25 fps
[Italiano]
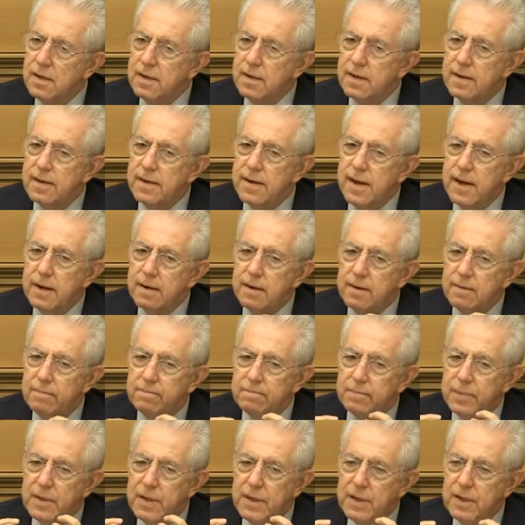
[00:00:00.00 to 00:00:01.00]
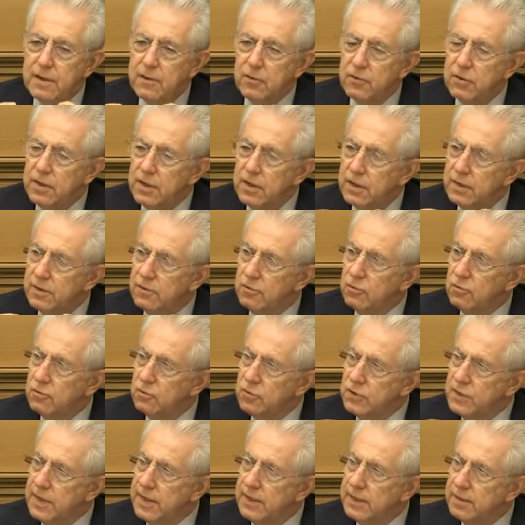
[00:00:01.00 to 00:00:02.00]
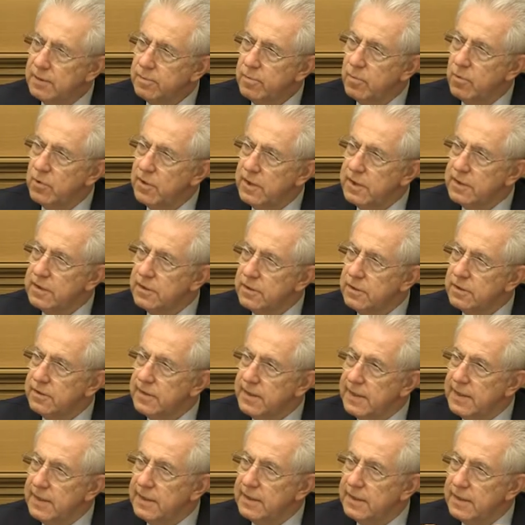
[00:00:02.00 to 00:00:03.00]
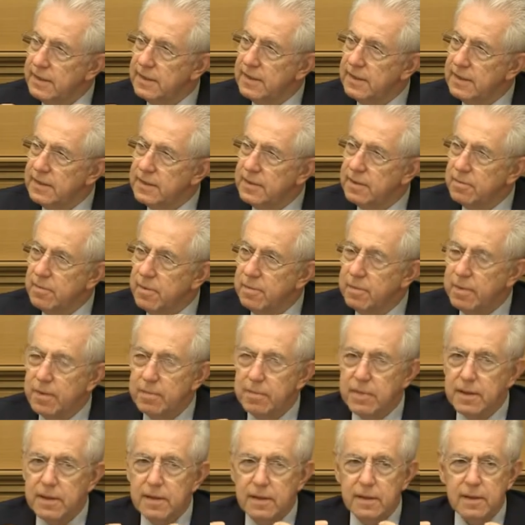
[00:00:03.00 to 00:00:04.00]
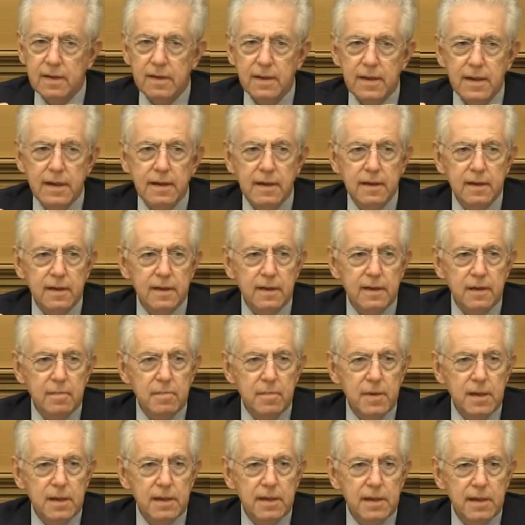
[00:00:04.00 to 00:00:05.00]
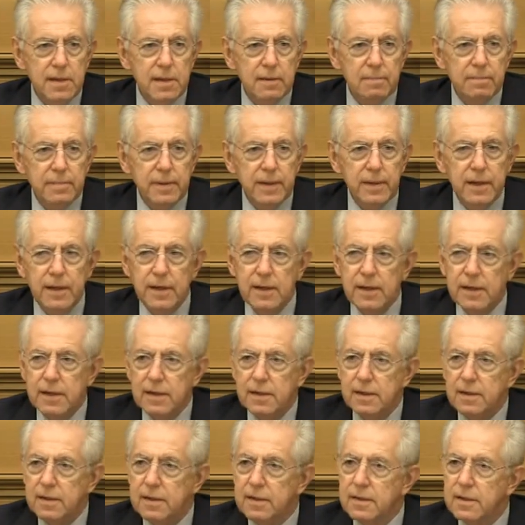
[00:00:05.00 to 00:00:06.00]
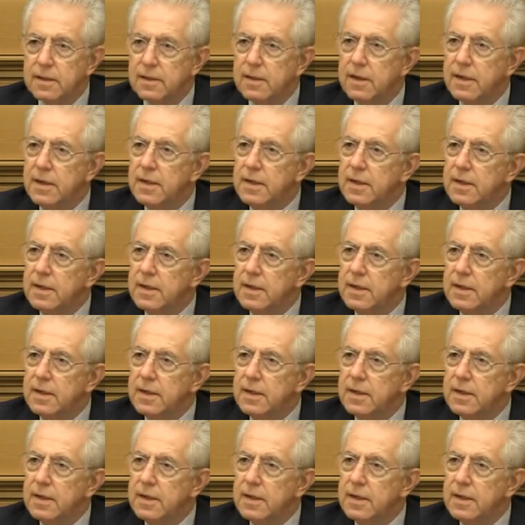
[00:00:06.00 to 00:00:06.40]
nel pieno dell'entusiasmo nazionale e se mi permettete anche dei media perché eh,